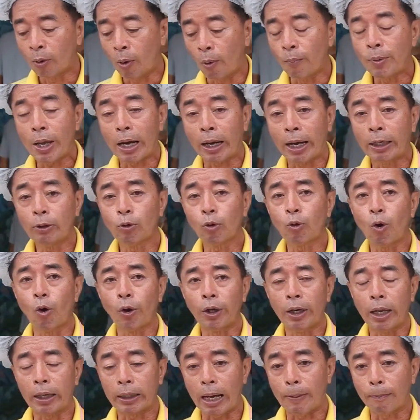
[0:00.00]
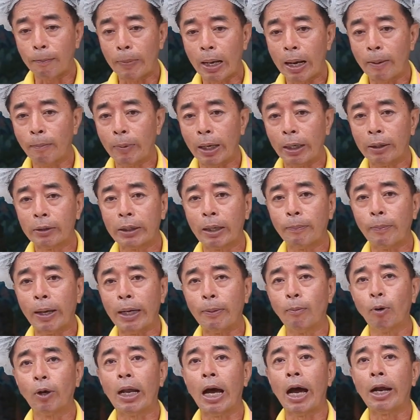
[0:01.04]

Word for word: ผมอยากให้ทุกคนนะกลับมาเหมือนสมัยโบ